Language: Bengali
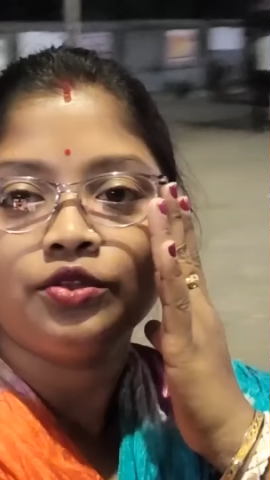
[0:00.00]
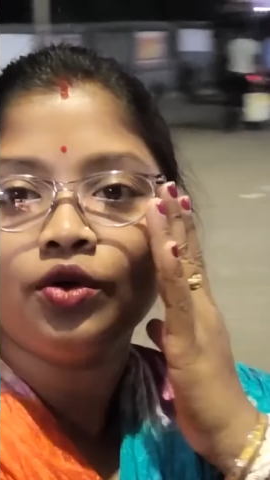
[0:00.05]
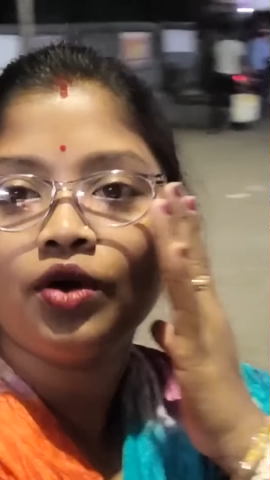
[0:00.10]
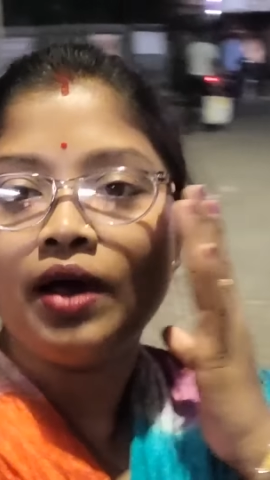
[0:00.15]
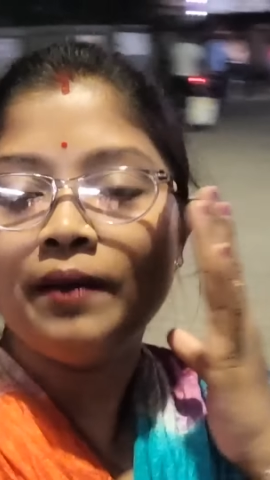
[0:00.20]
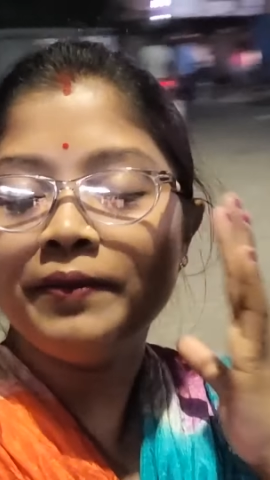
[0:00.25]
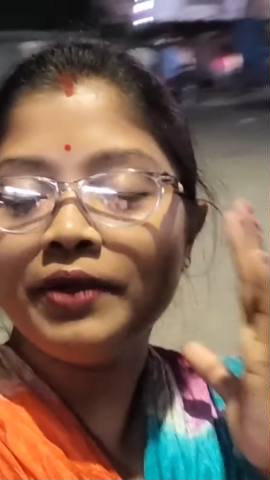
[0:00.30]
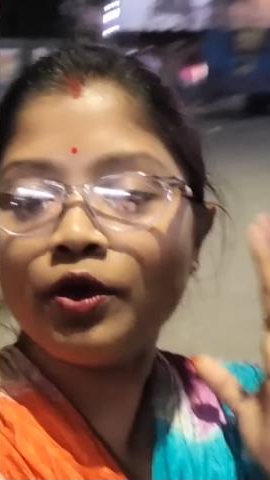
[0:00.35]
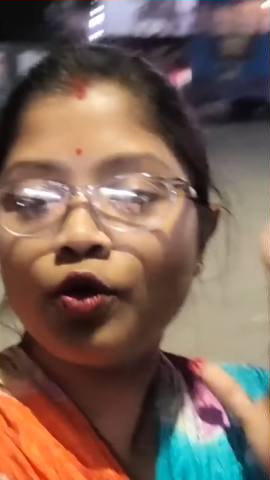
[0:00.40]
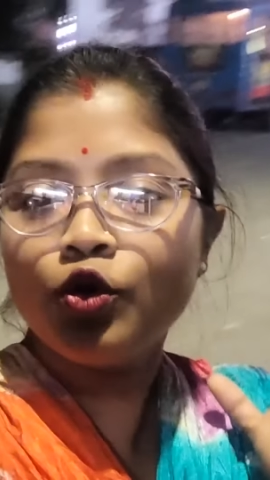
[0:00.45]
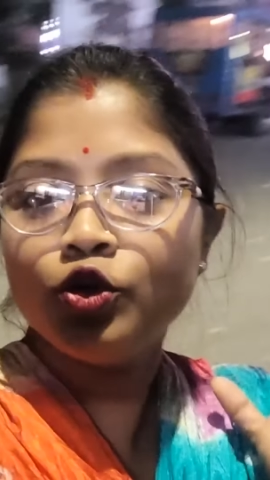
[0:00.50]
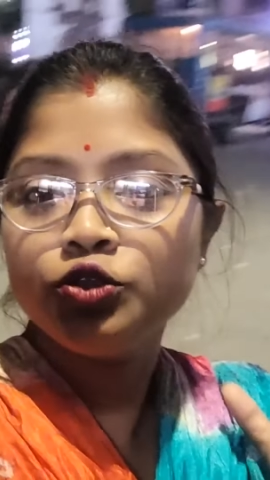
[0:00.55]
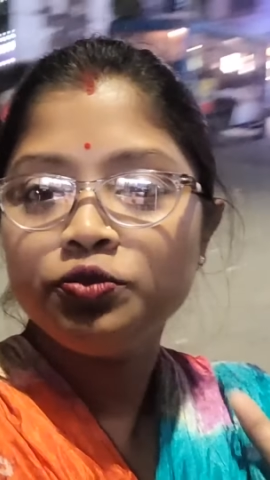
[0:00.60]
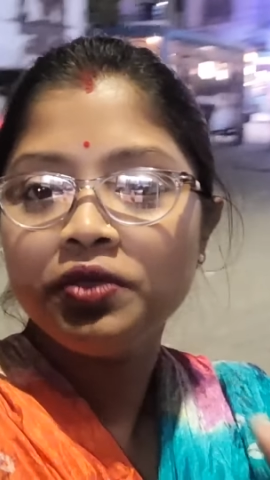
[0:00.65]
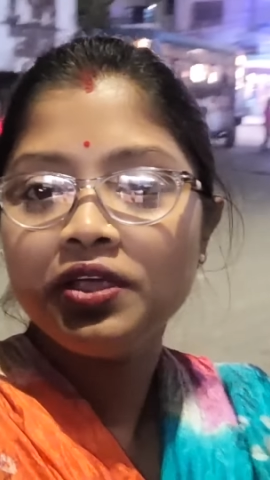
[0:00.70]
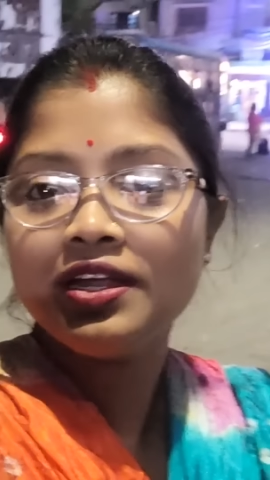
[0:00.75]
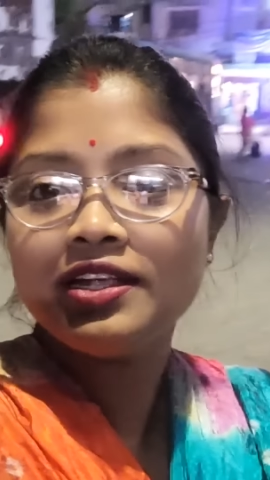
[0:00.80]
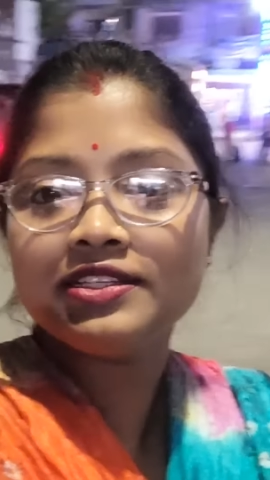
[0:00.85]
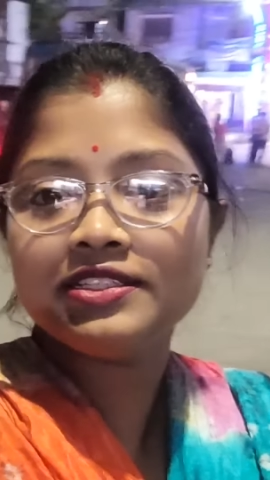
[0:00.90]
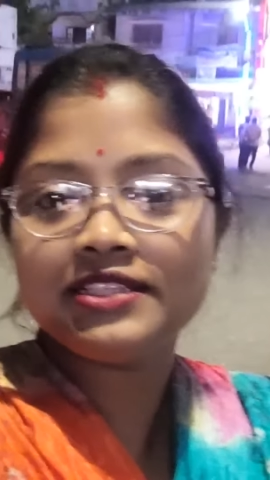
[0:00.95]
তো আমরা
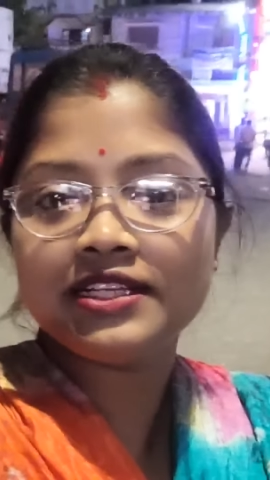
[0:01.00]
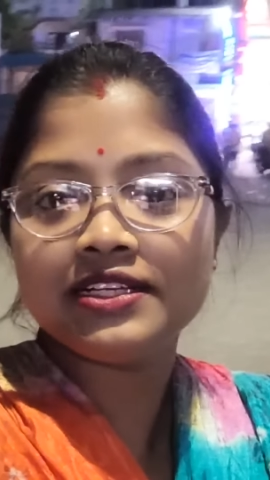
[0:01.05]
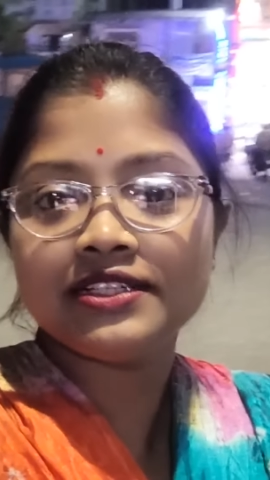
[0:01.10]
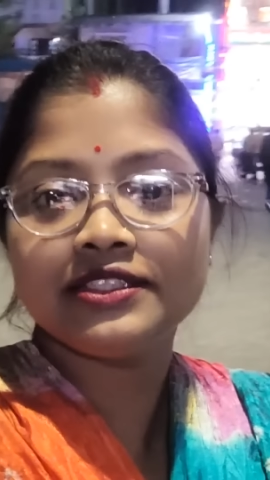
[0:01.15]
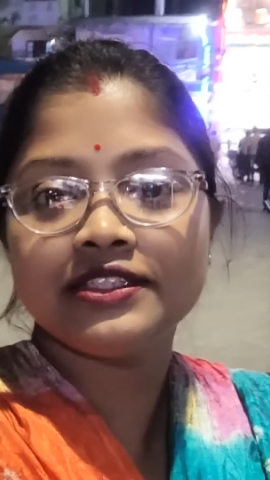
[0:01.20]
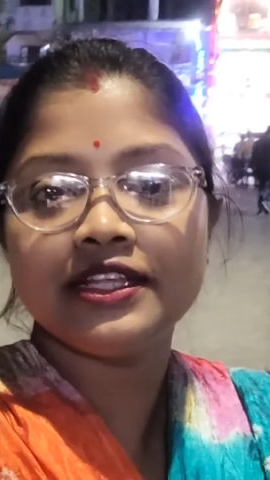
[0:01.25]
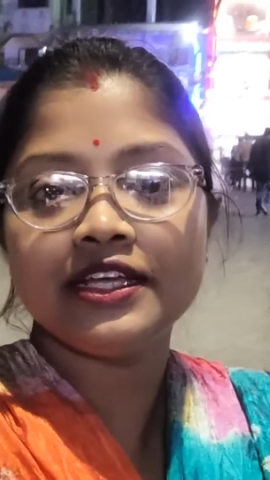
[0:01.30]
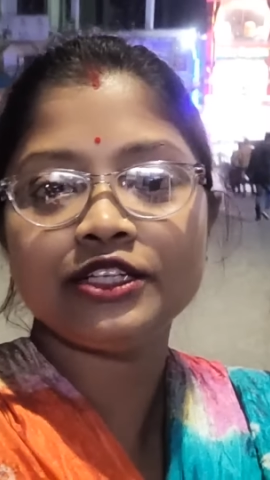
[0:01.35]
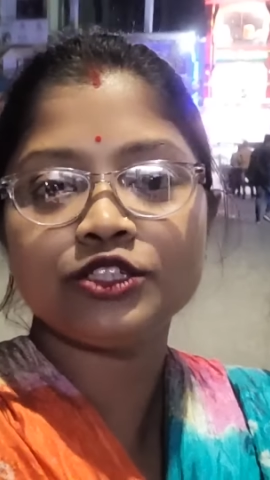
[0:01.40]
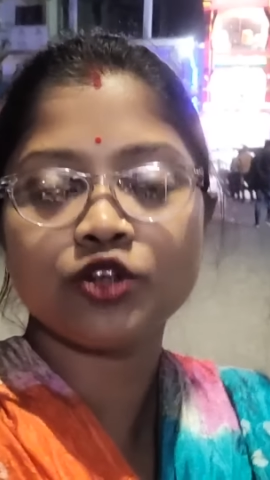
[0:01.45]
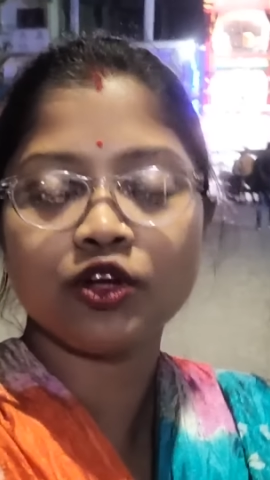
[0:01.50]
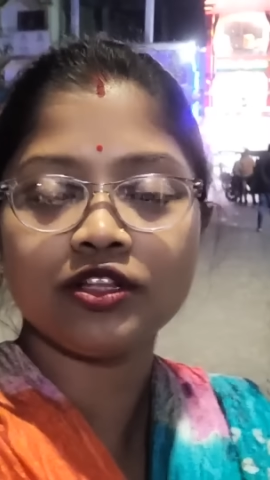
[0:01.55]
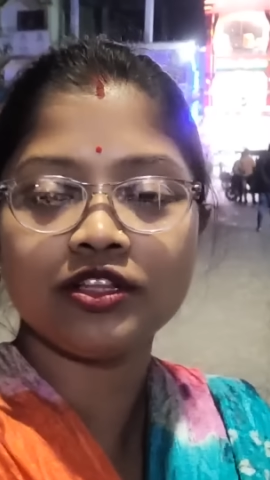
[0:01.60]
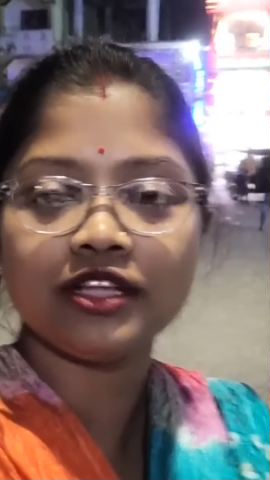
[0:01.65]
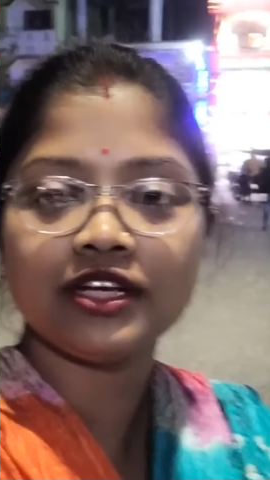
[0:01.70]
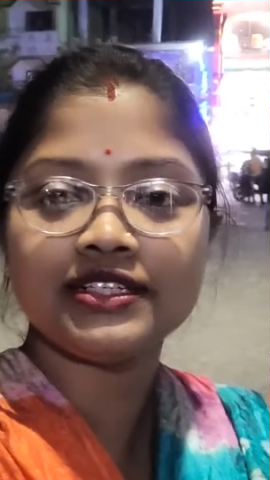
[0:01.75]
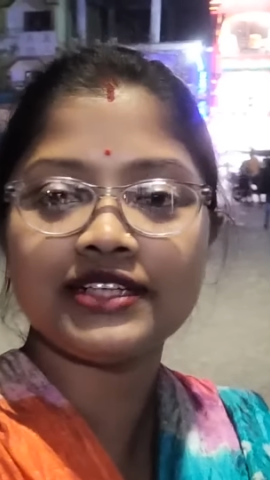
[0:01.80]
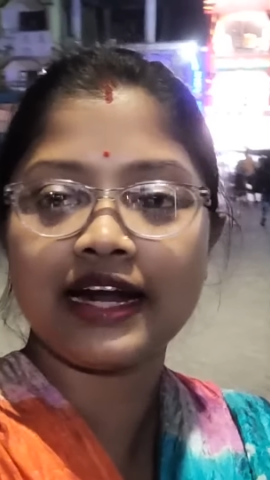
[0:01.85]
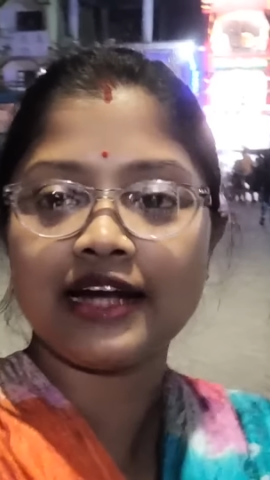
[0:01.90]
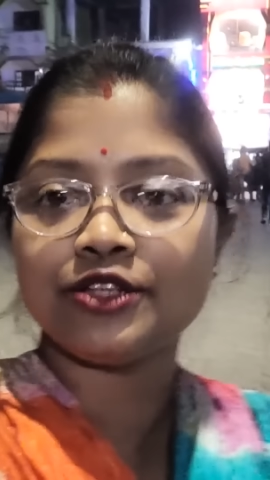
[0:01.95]
কোচবিহার আসতে আসতে
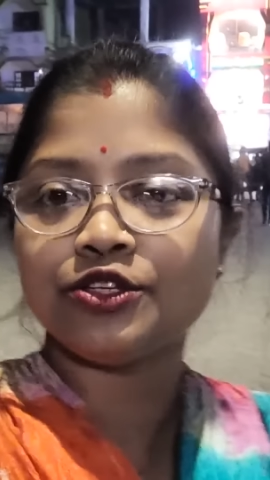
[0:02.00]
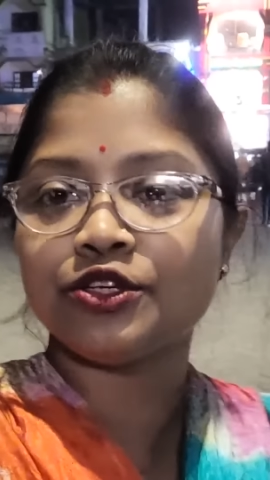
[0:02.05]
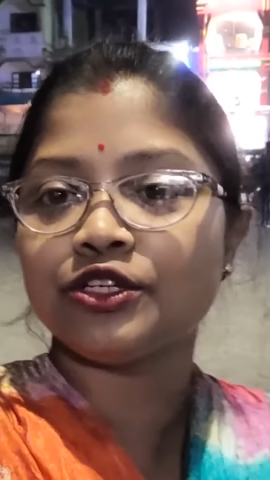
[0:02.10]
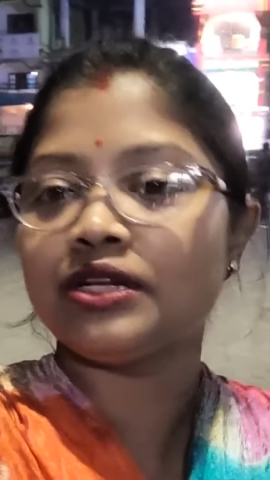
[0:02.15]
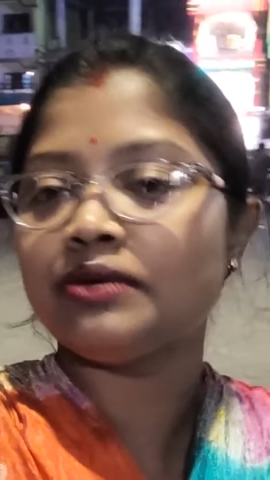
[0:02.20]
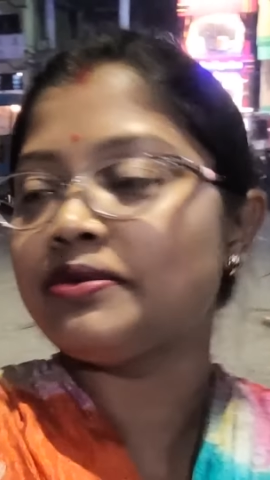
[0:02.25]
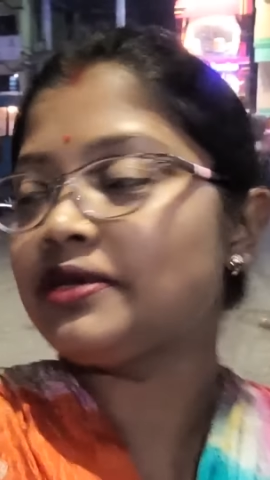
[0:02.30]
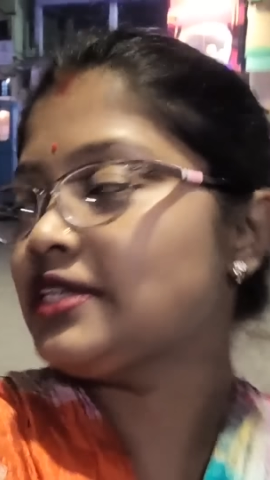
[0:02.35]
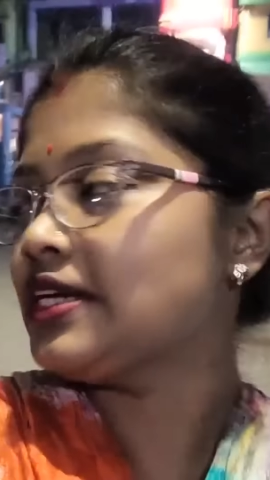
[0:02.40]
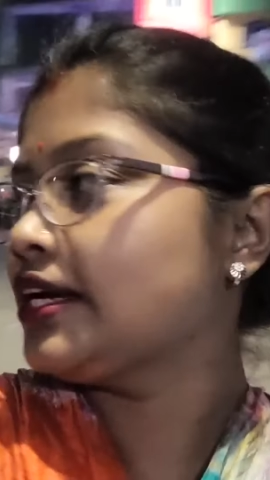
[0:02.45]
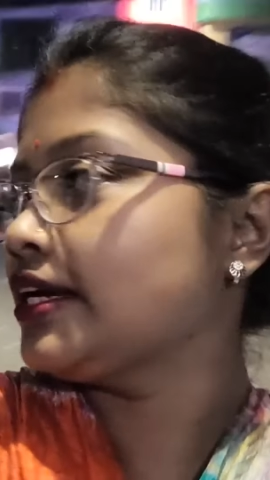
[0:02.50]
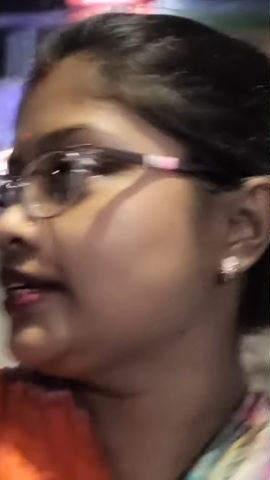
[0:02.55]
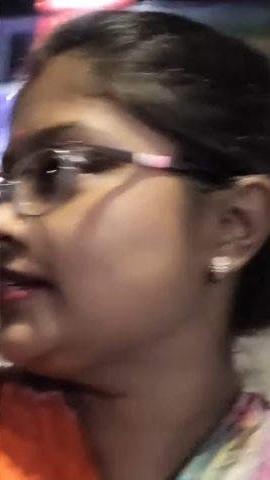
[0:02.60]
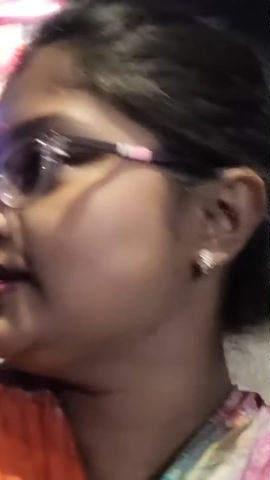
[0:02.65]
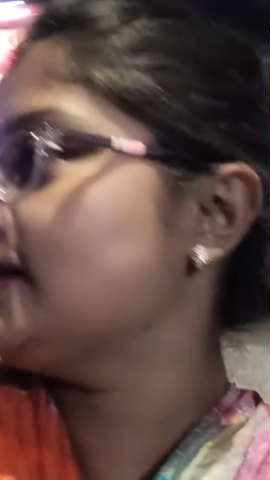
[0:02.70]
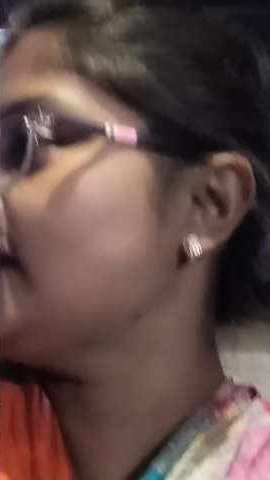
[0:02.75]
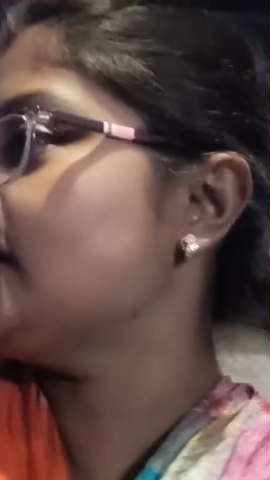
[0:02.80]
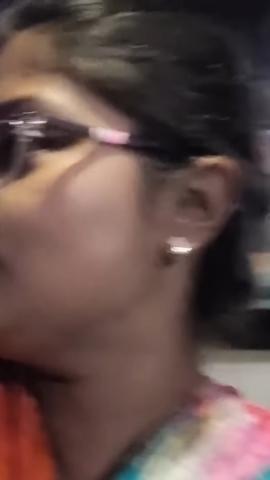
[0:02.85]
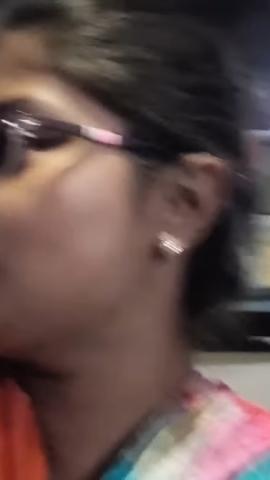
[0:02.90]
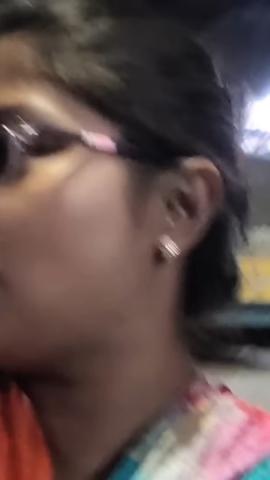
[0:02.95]
সন্ধ্যা সাড়ে ছটা বেজে
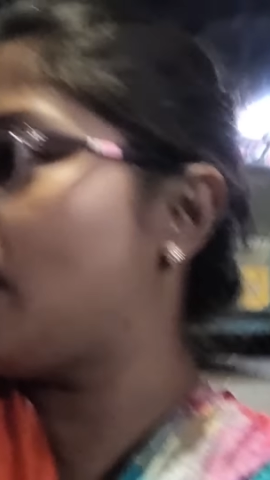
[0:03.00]
গেছে